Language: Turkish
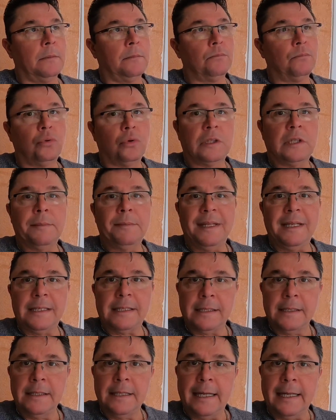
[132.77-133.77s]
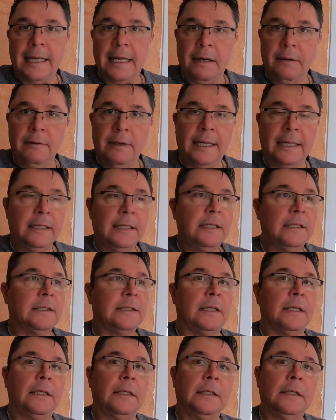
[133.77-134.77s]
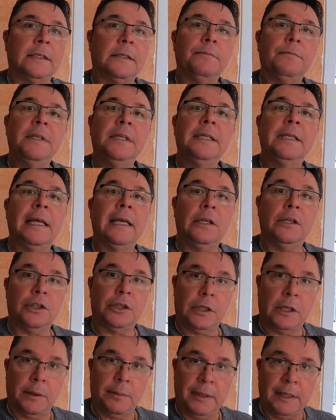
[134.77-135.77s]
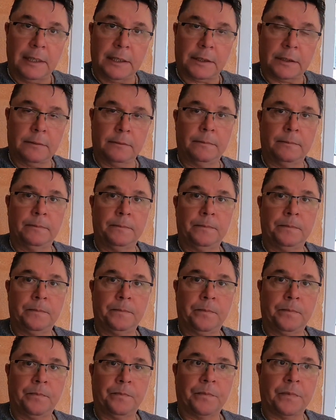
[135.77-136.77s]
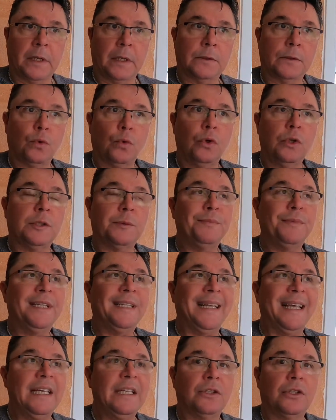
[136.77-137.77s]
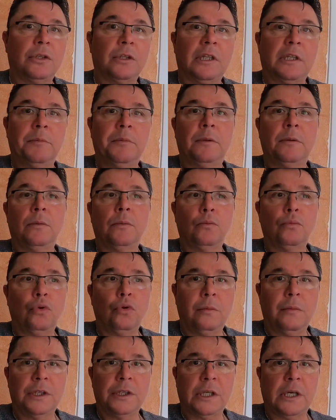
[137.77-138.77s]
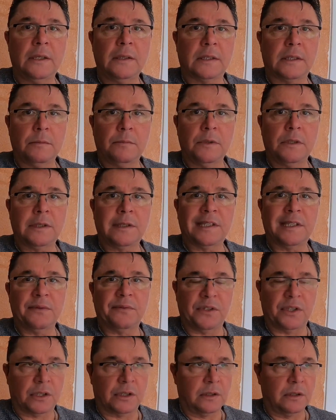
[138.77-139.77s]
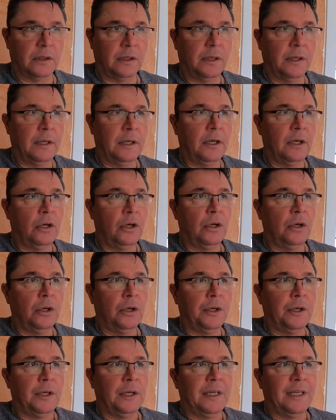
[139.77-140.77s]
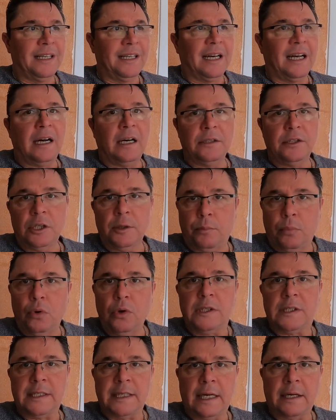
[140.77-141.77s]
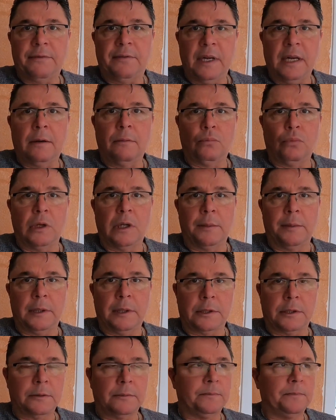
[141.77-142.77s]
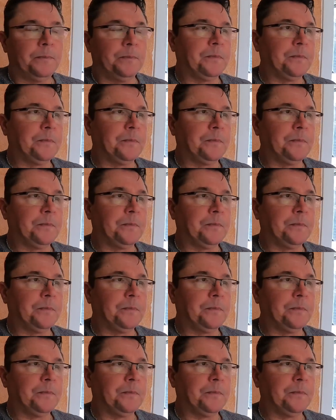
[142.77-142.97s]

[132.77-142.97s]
Burada birisinden evlendiyse ismini değiştirebilir. Soy ismini değiştirdi mi bulma şansımız sıfır. Anca polisler filan bulabilir.